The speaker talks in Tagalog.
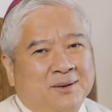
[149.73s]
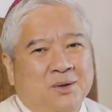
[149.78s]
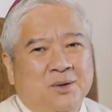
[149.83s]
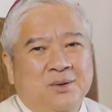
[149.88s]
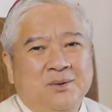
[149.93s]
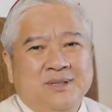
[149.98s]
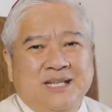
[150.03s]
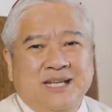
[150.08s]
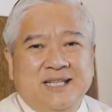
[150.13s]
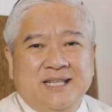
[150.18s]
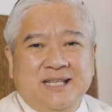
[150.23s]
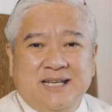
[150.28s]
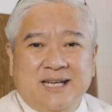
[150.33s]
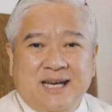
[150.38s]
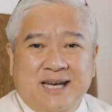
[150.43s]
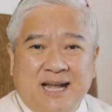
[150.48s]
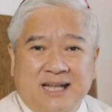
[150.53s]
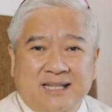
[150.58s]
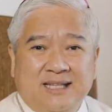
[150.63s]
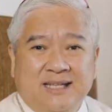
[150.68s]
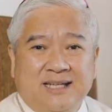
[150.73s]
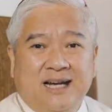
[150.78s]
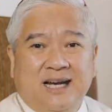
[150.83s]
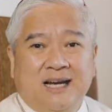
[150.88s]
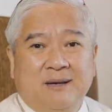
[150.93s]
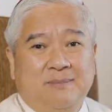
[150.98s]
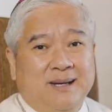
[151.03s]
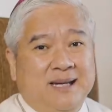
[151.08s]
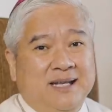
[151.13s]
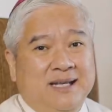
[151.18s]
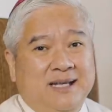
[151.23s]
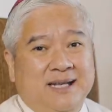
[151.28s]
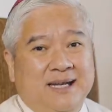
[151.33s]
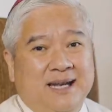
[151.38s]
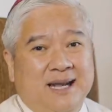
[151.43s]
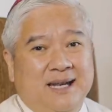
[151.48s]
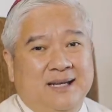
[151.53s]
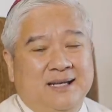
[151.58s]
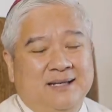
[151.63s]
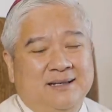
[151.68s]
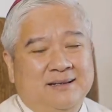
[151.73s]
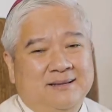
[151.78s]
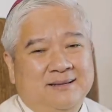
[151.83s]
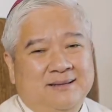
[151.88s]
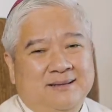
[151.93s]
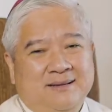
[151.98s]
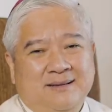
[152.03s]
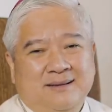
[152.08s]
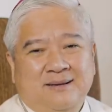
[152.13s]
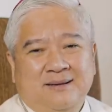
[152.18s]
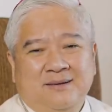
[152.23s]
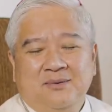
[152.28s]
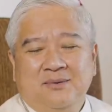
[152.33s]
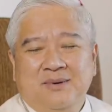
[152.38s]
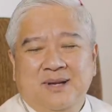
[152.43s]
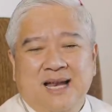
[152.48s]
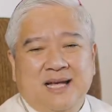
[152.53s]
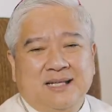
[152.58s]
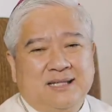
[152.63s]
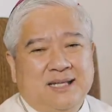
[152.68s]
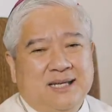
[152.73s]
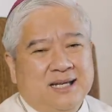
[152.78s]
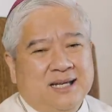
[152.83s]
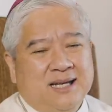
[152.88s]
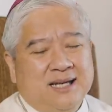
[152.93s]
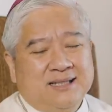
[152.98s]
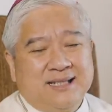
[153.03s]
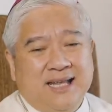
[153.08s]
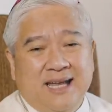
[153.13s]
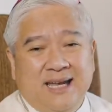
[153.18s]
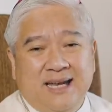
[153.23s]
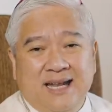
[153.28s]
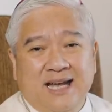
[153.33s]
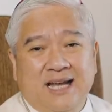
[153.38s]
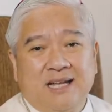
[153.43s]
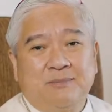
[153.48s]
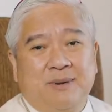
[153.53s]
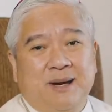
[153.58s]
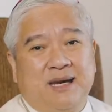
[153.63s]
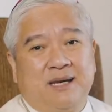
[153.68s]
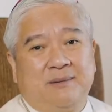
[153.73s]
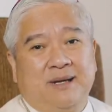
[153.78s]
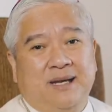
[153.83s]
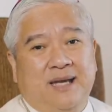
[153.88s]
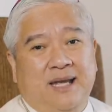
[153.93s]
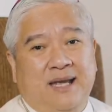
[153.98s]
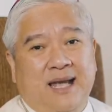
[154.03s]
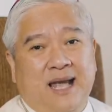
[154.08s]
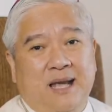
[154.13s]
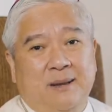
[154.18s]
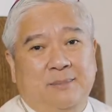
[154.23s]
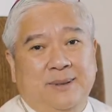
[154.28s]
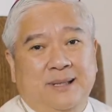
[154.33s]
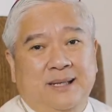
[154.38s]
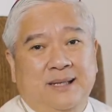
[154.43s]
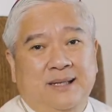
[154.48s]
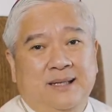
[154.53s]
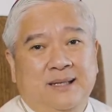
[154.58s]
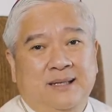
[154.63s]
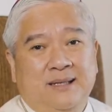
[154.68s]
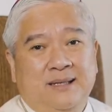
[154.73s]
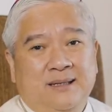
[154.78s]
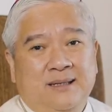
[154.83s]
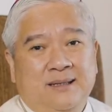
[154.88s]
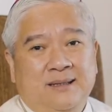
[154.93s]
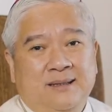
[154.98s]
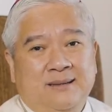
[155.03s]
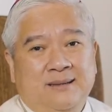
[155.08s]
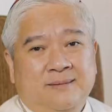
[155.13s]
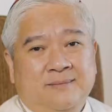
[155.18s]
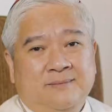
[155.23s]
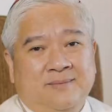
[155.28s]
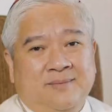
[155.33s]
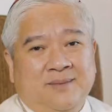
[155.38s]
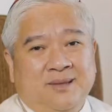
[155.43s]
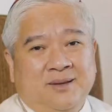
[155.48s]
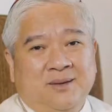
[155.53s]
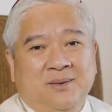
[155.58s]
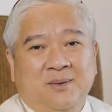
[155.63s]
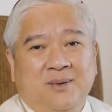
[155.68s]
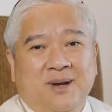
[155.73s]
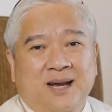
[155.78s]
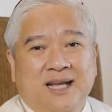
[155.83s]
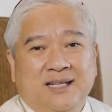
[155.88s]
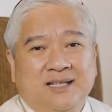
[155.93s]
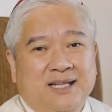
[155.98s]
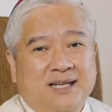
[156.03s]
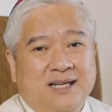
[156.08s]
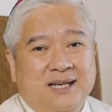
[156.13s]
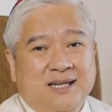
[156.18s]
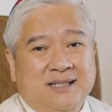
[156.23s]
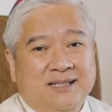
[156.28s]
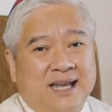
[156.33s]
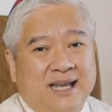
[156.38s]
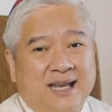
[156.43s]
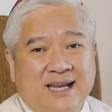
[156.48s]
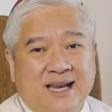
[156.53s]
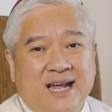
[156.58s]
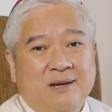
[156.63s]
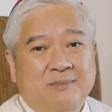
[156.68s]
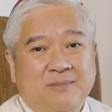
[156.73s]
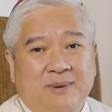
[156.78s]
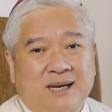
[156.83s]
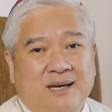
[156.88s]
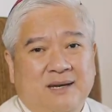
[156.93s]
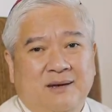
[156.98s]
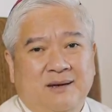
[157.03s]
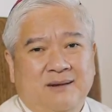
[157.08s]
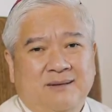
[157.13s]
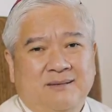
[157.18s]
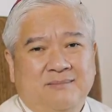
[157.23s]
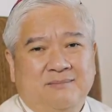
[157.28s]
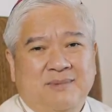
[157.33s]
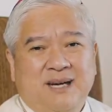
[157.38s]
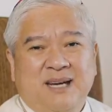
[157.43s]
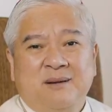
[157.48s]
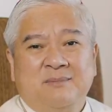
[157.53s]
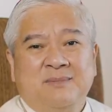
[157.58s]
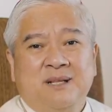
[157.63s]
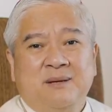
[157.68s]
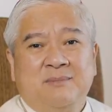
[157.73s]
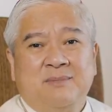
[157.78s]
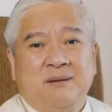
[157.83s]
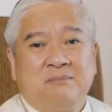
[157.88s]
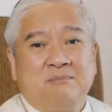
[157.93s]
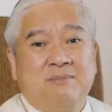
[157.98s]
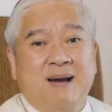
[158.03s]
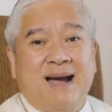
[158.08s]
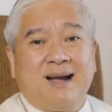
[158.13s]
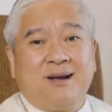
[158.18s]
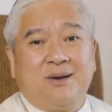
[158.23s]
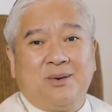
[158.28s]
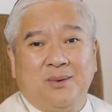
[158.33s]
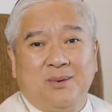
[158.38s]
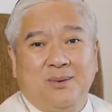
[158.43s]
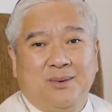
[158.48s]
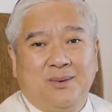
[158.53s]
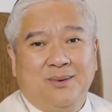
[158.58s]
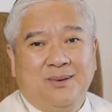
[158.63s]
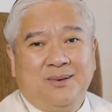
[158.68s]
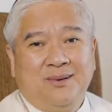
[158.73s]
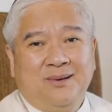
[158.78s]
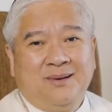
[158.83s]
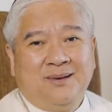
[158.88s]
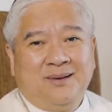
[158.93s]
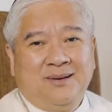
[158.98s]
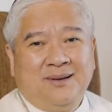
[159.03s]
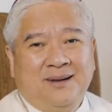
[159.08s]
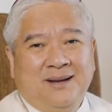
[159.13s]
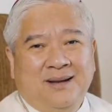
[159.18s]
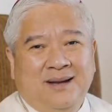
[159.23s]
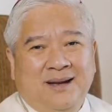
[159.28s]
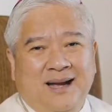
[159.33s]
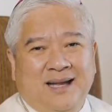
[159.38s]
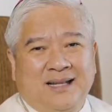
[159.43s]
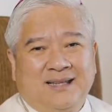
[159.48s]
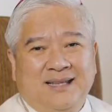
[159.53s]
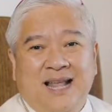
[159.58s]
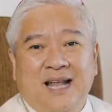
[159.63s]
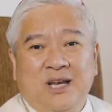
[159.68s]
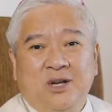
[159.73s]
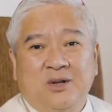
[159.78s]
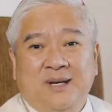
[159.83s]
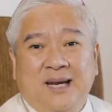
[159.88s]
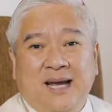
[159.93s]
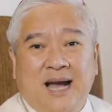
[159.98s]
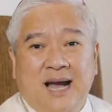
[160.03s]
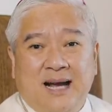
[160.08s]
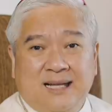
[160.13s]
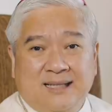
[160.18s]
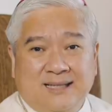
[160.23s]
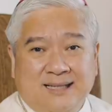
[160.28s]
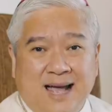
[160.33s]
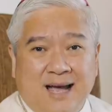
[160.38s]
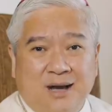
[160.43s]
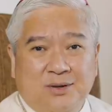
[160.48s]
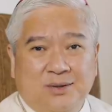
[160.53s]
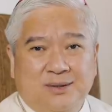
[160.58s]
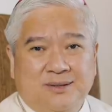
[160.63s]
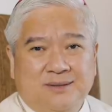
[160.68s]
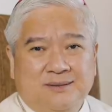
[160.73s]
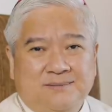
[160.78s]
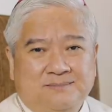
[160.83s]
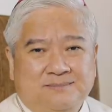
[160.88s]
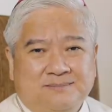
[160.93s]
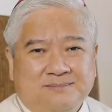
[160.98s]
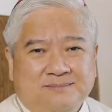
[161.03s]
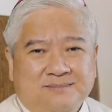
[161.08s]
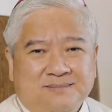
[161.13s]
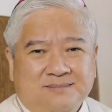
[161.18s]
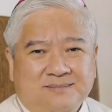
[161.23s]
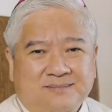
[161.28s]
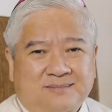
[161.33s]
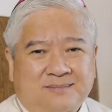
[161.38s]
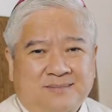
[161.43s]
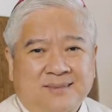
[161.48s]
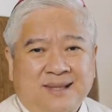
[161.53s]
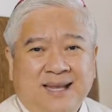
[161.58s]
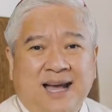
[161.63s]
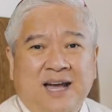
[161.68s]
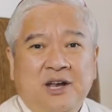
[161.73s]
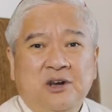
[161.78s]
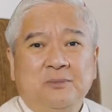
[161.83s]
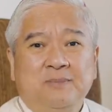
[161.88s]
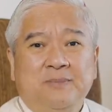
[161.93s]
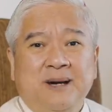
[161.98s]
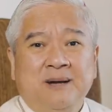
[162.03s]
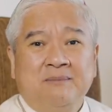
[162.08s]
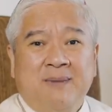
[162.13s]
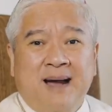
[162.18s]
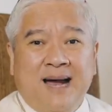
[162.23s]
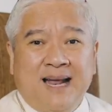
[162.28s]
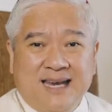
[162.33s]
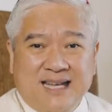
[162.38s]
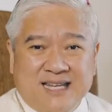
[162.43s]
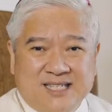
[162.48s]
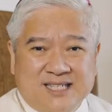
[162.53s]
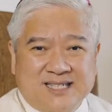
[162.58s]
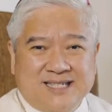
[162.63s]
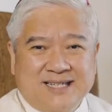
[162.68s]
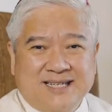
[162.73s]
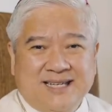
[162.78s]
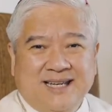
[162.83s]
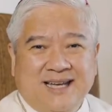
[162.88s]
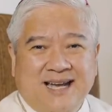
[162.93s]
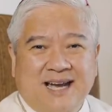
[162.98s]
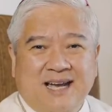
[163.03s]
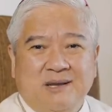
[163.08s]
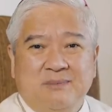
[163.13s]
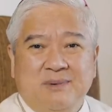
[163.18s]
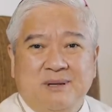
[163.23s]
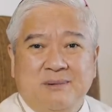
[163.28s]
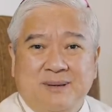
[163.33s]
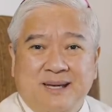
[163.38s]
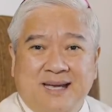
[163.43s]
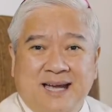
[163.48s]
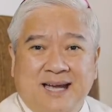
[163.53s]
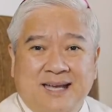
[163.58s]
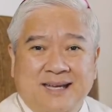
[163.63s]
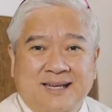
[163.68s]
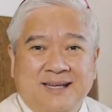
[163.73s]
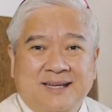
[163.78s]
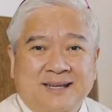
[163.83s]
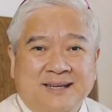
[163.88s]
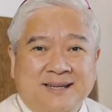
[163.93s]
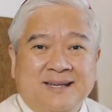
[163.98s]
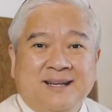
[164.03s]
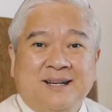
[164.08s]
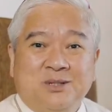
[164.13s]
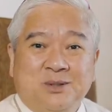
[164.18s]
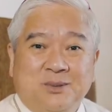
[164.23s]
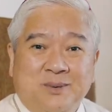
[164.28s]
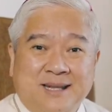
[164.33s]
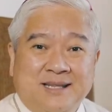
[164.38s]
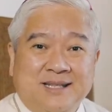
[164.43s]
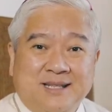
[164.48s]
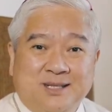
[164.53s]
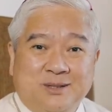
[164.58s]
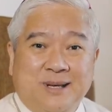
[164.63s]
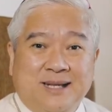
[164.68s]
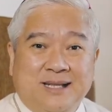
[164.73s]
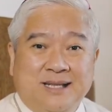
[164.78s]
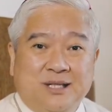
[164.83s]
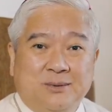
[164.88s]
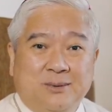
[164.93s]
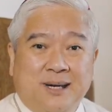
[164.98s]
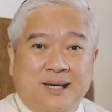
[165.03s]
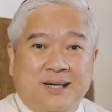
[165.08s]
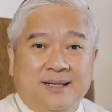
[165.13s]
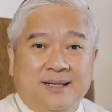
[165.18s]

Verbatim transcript: Kung titingnan natin ang kapaligiran, wala talagang dahilan para maging happy wala talagang dahilan para maramdamang bago. At lalong nakakatakot, ano pang malas ang ibibigay ng 2021.